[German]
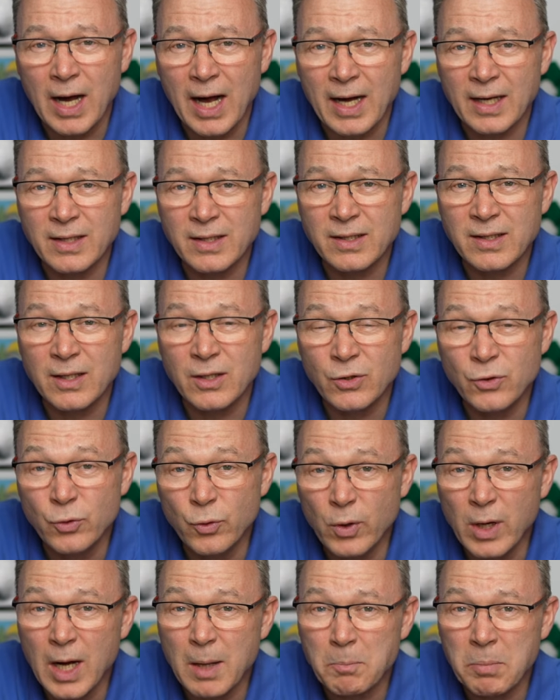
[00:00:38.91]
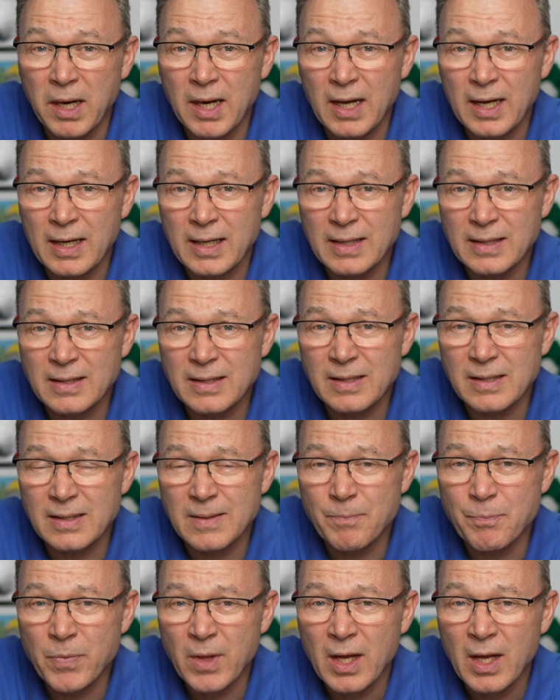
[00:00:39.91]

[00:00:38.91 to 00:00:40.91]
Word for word: eines Düngerplans